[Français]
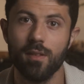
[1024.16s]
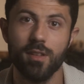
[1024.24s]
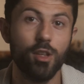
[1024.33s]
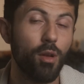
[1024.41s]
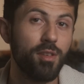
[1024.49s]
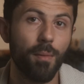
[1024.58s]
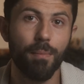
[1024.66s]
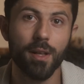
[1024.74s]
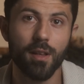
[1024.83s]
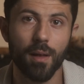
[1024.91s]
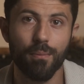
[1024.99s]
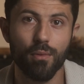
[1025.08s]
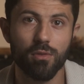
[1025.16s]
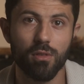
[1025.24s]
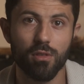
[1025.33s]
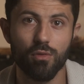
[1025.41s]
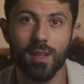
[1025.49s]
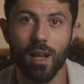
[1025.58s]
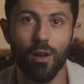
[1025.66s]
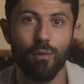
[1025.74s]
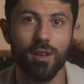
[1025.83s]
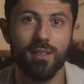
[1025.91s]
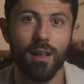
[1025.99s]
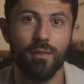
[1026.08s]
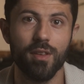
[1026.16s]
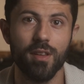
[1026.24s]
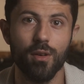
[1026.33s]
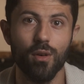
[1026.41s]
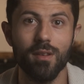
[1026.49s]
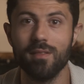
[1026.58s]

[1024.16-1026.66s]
Si tu n'obtiens pas de réponse suite à l'envoi de ta vidéo,